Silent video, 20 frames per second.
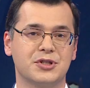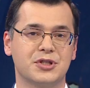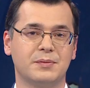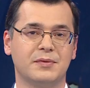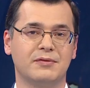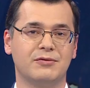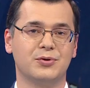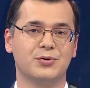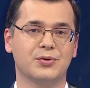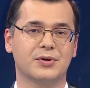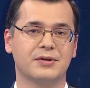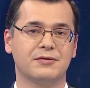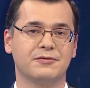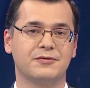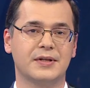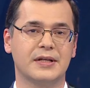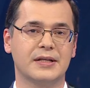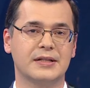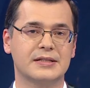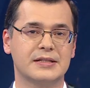в режиме
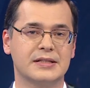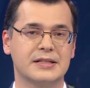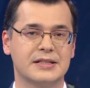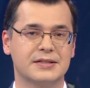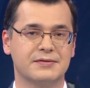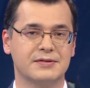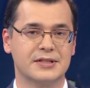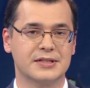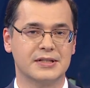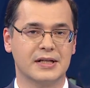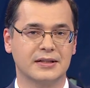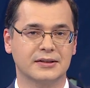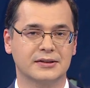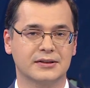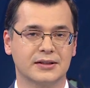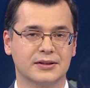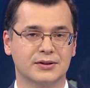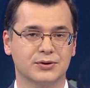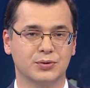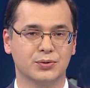видеоконференции
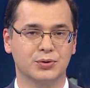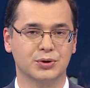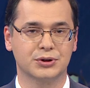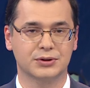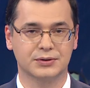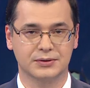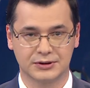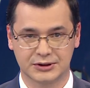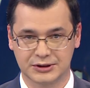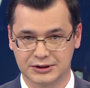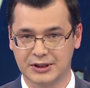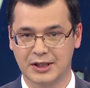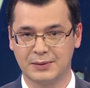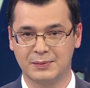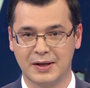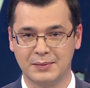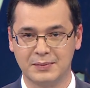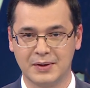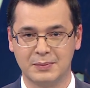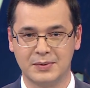связался со
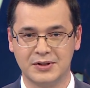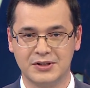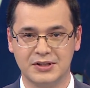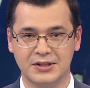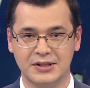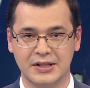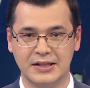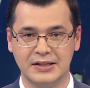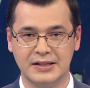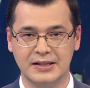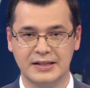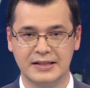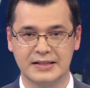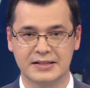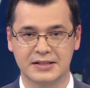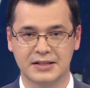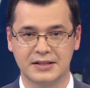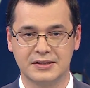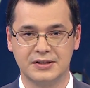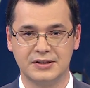штабами объединений
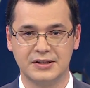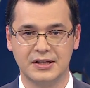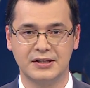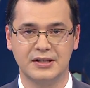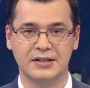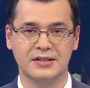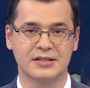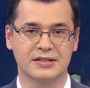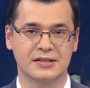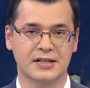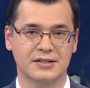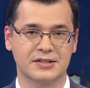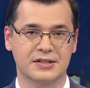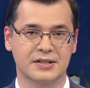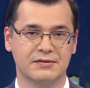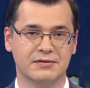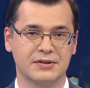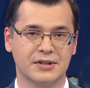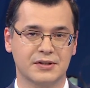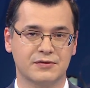и соединений,
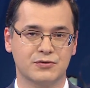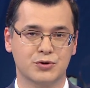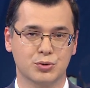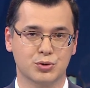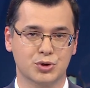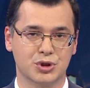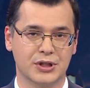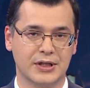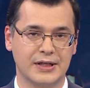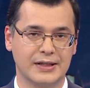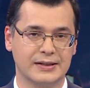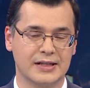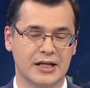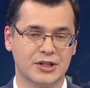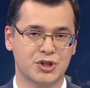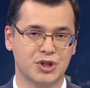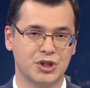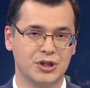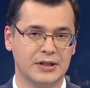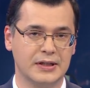дислоцированных в Шуше,
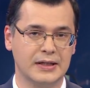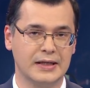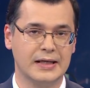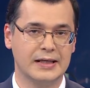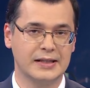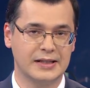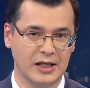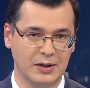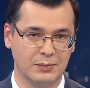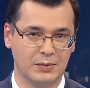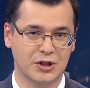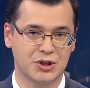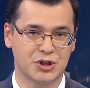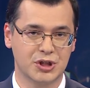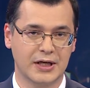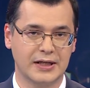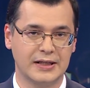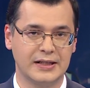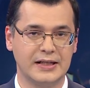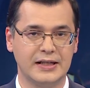Лачине,
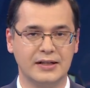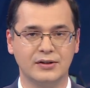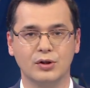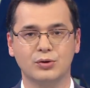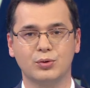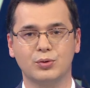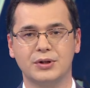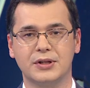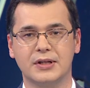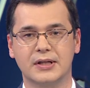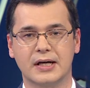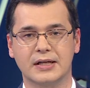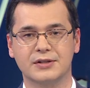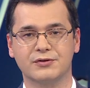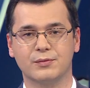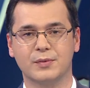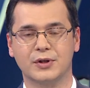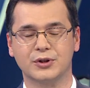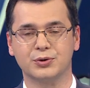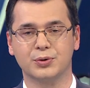Кельбаджаре и на других
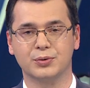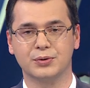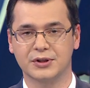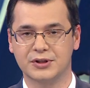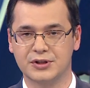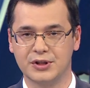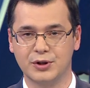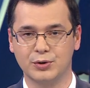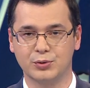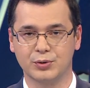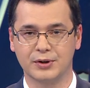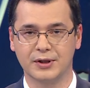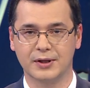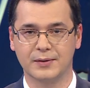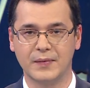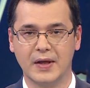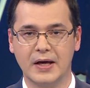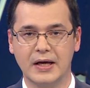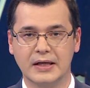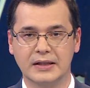освобожденных
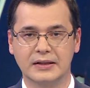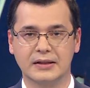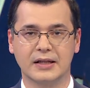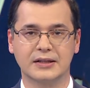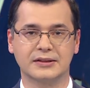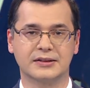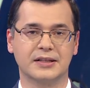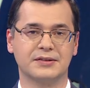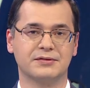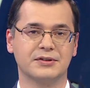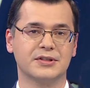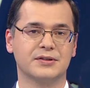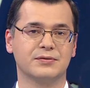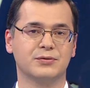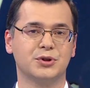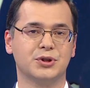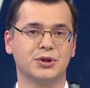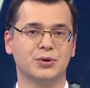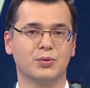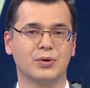территориях, дал
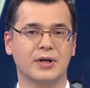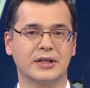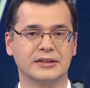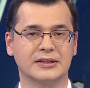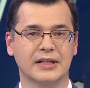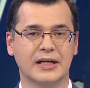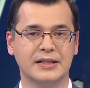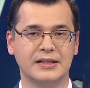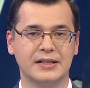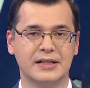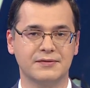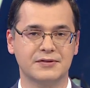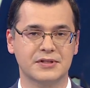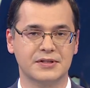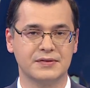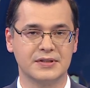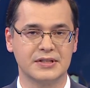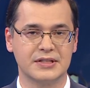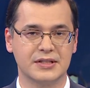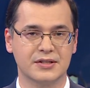соответствующие указания в
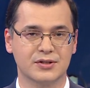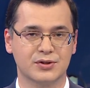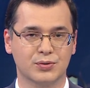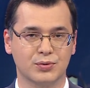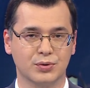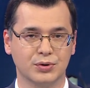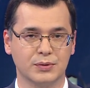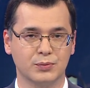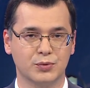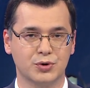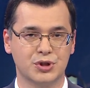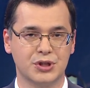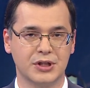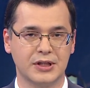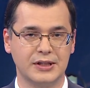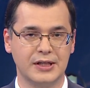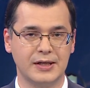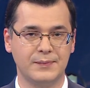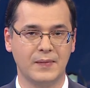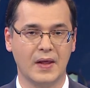связи связи с ходом
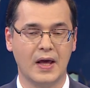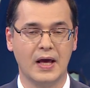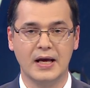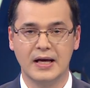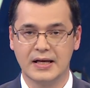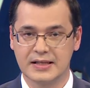учений.